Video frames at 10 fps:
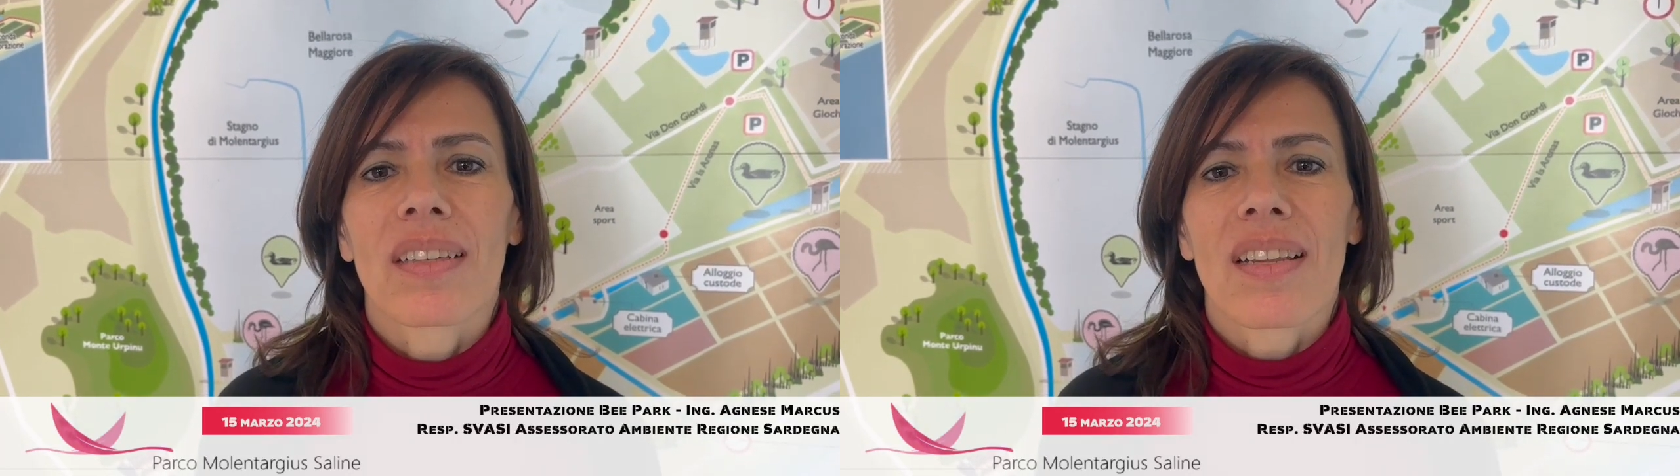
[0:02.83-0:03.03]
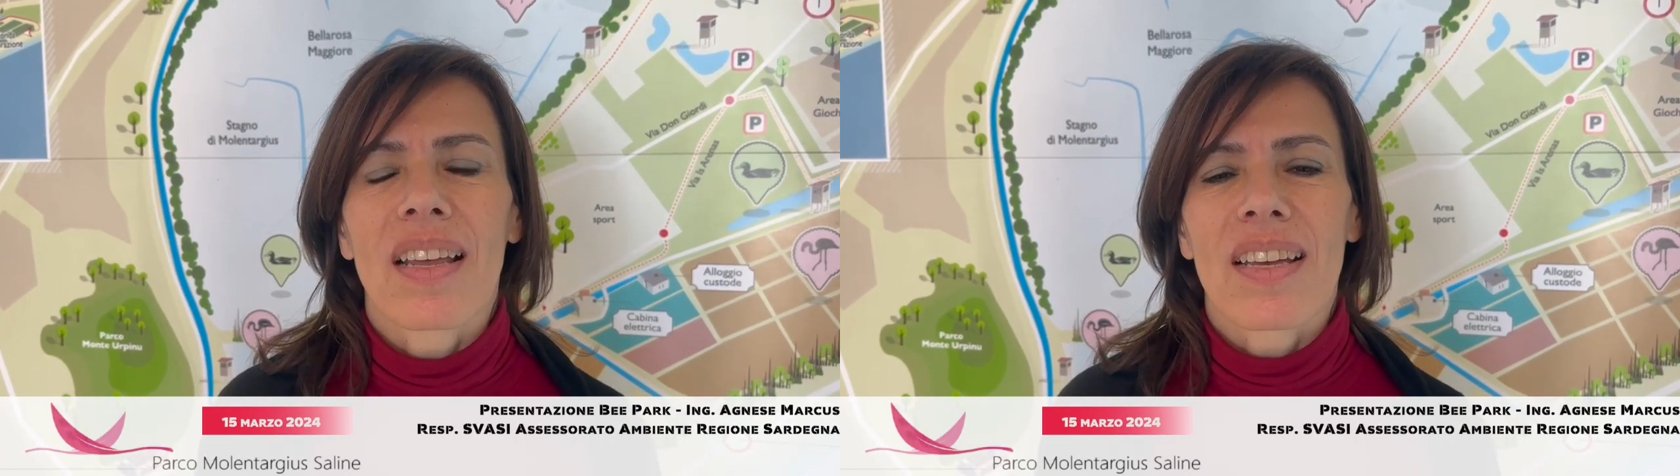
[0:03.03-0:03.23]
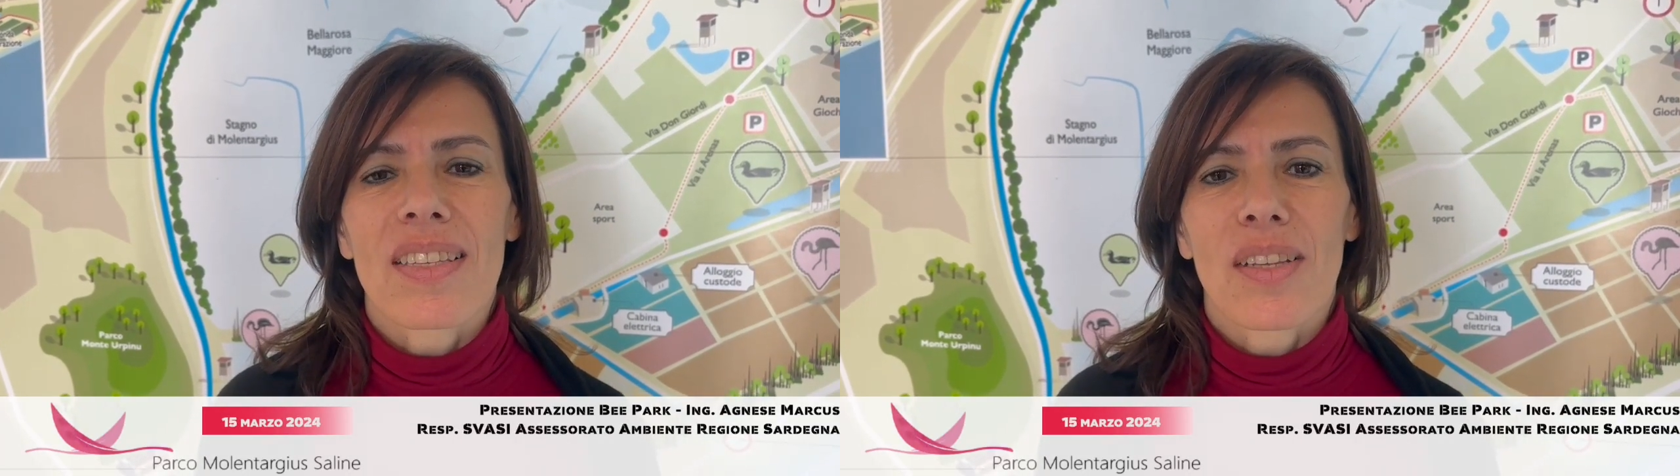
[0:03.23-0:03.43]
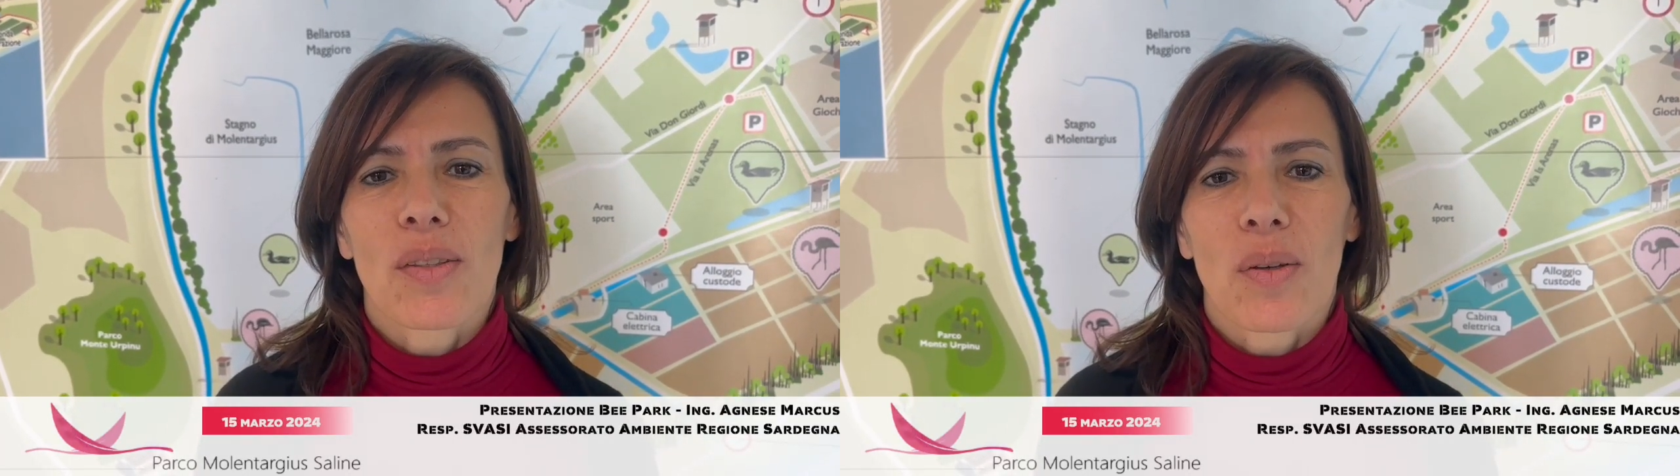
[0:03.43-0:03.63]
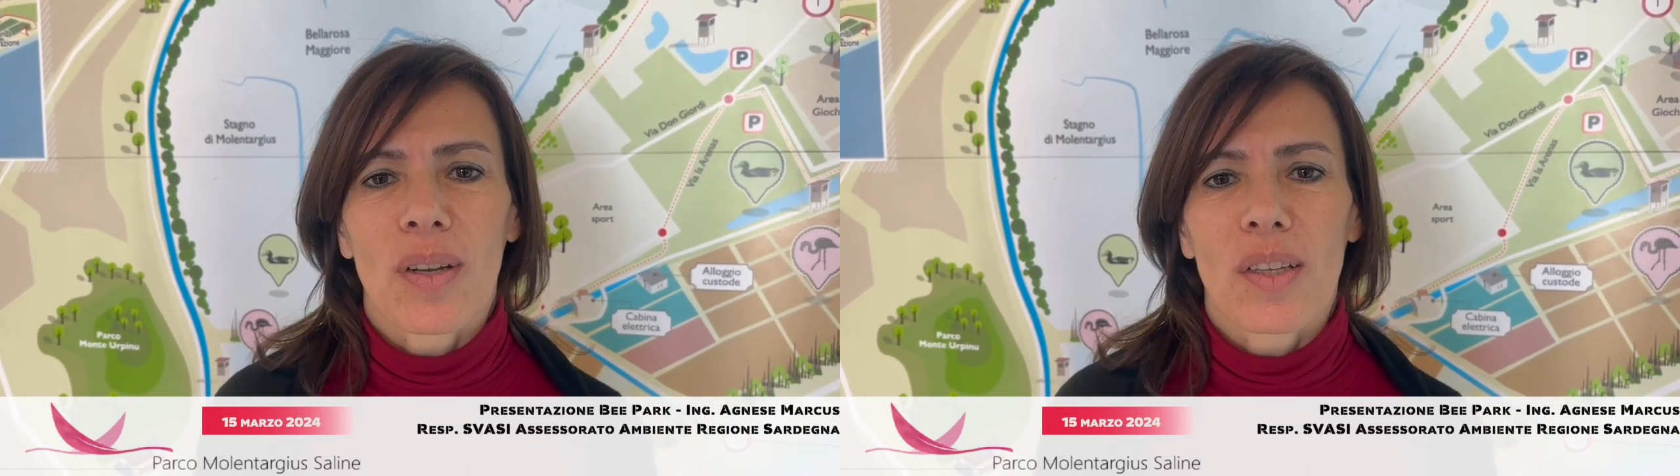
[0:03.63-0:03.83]
del
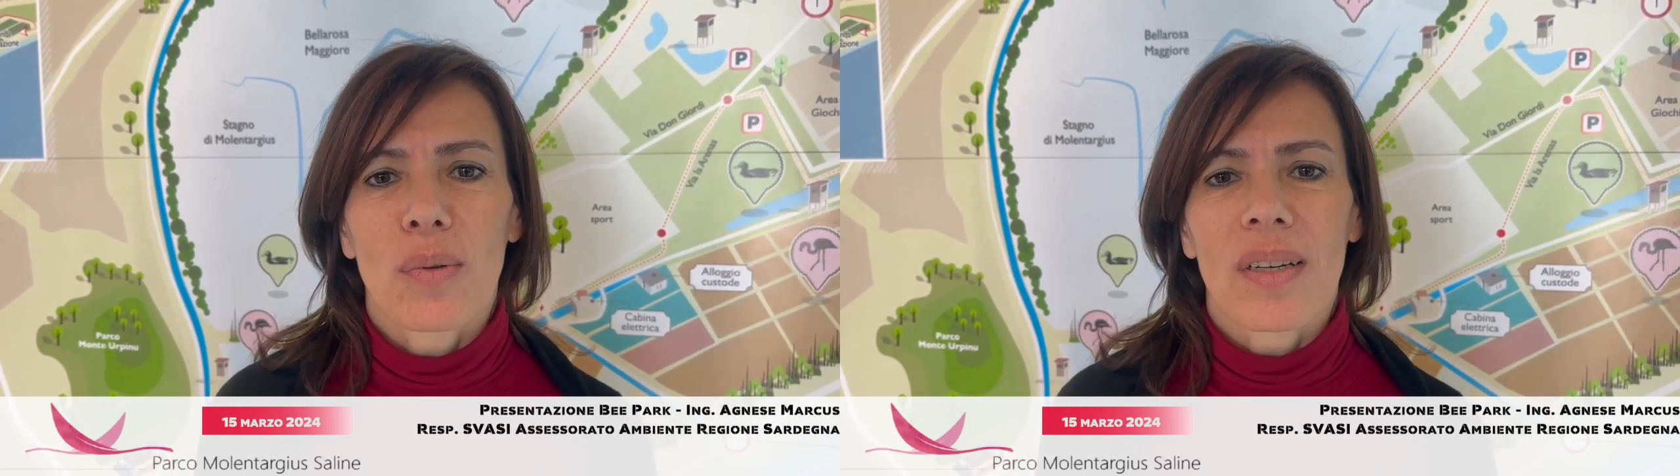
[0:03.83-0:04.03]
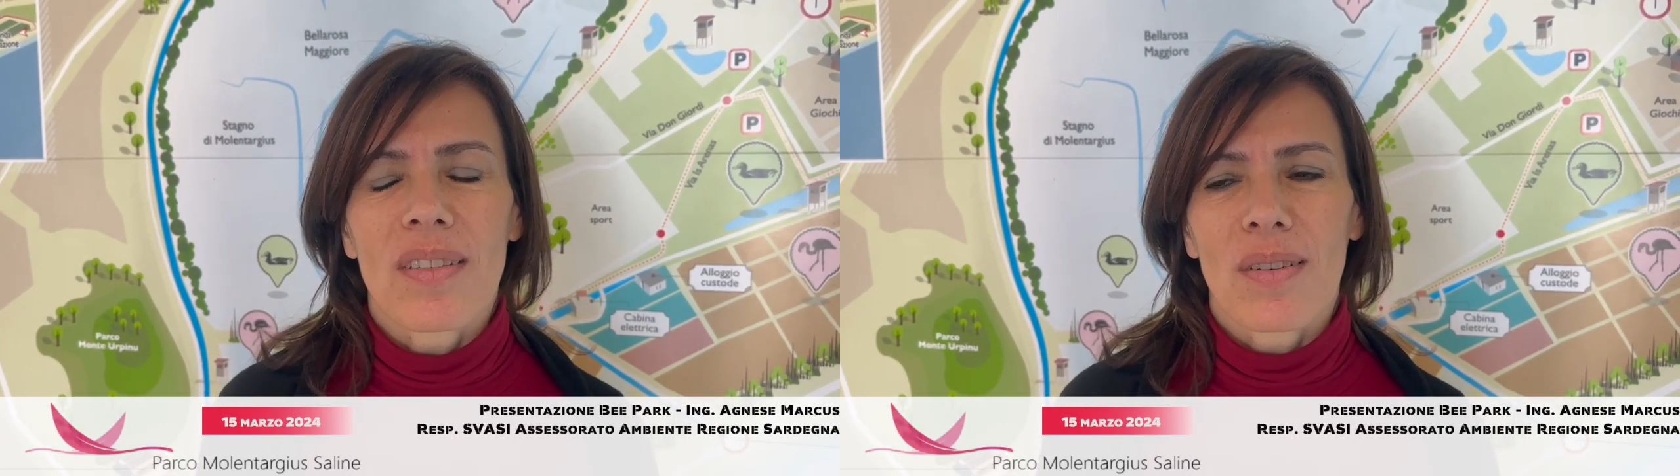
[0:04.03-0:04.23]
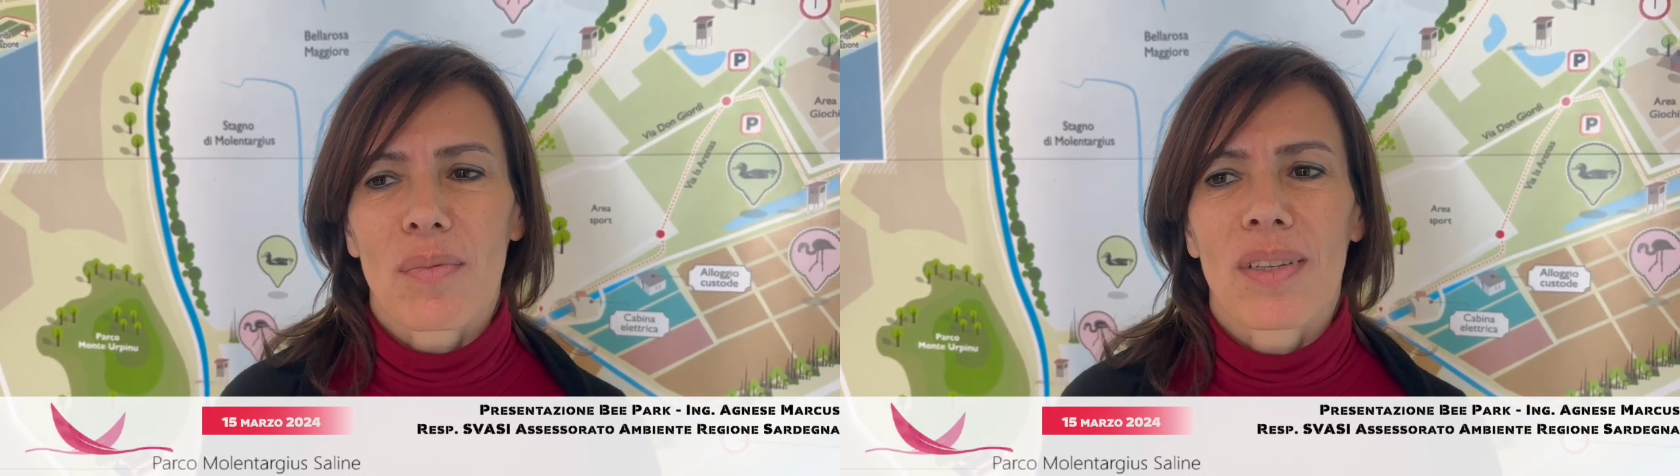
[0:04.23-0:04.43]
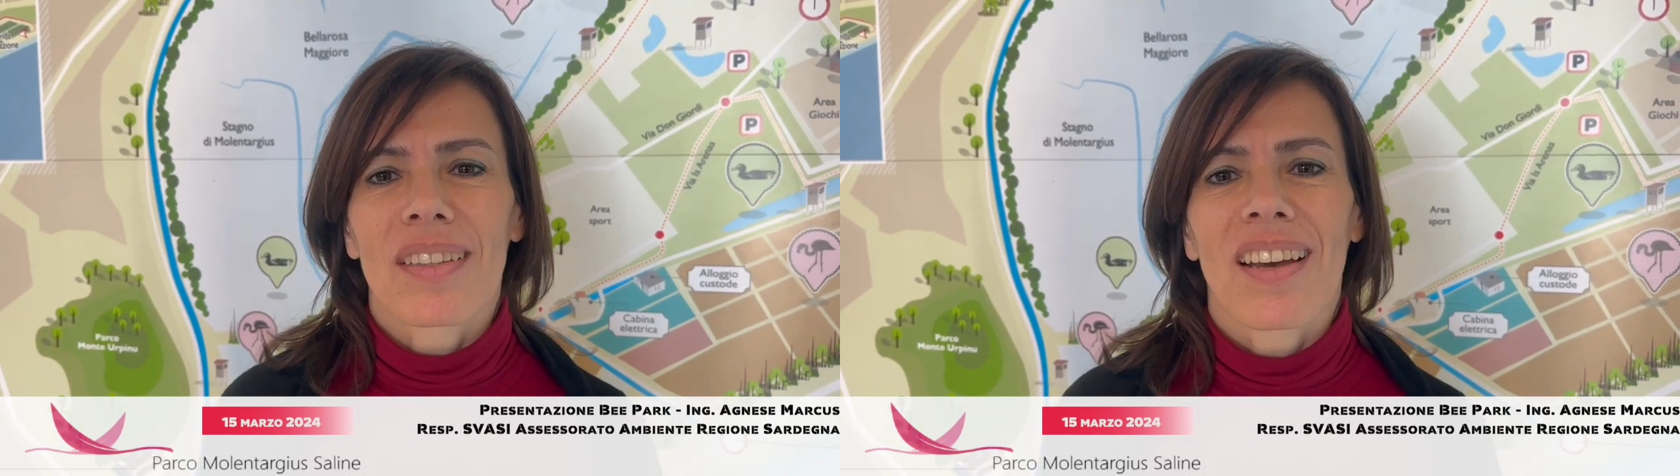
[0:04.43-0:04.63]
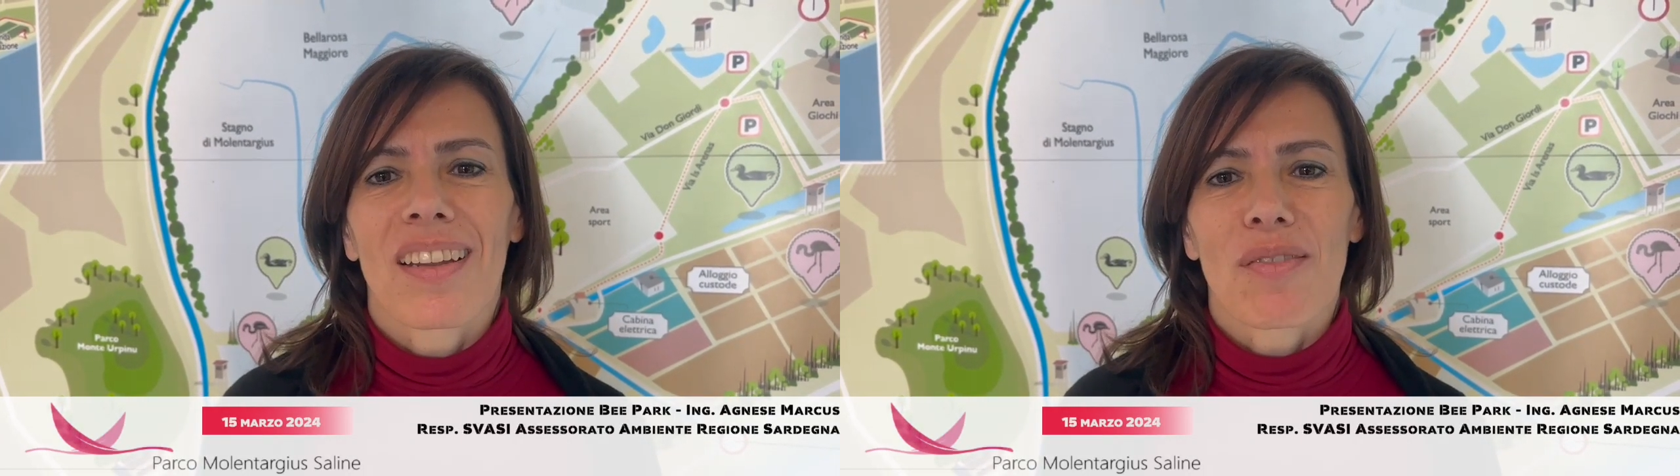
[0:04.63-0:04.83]
settore educazione
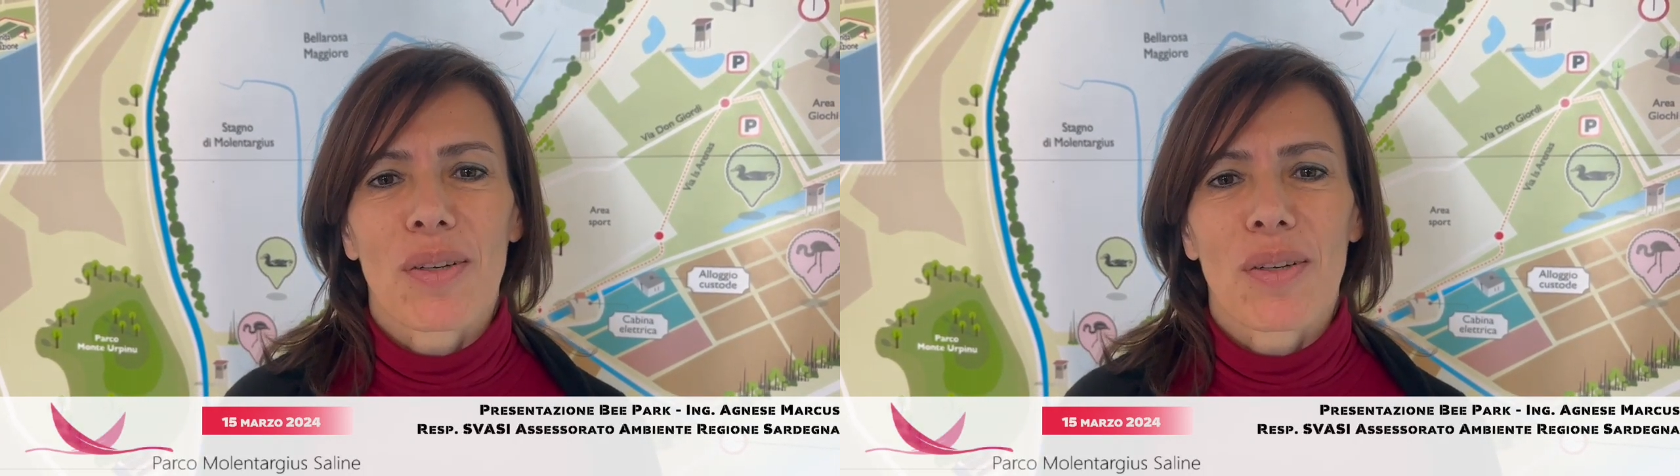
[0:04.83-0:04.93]
ambientale e